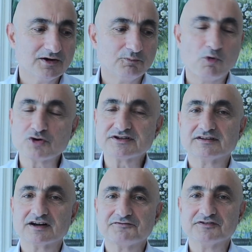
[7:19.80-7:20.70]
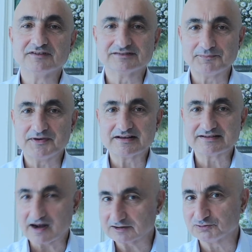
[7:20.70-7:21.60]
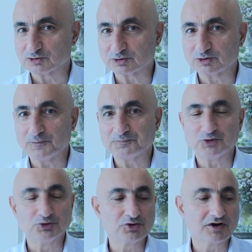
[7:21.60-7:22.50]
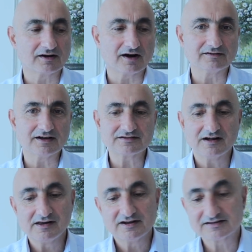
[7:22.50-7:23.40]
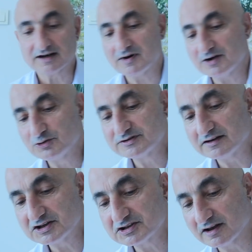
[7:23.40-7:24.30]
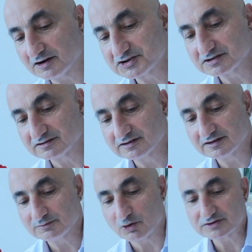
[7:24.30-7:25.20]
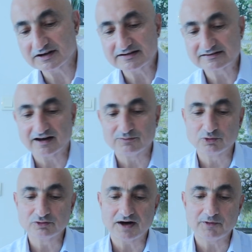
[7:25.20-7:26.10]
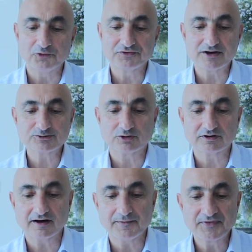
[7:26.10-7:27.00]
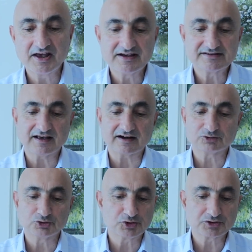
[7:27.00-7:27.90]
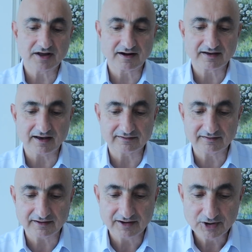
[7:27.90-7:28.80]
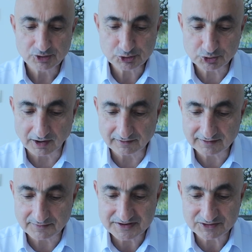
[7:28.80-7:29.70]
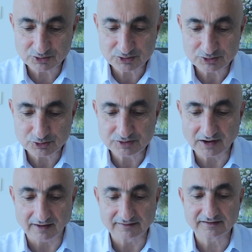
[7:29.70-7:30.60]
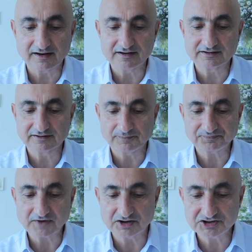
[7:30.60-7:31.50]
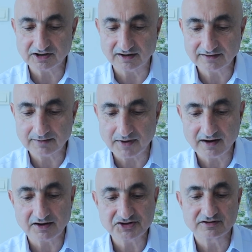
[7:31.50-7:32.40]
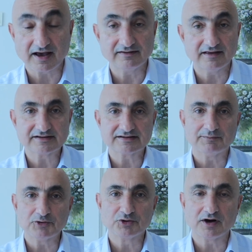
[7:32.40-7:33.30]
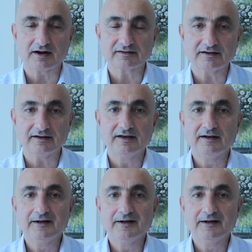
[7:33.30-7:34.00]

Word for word: Borsa tarafında tabii ki sert vurdu dünkü kararlar. Sabah yükselişle açıldı Borsa İstanbul ama ondan sonra sert düşüşler geldi. Şu anda BIST 100 %6'ya yakın aşağıda. Bankacılık endeksi ama yukarıda.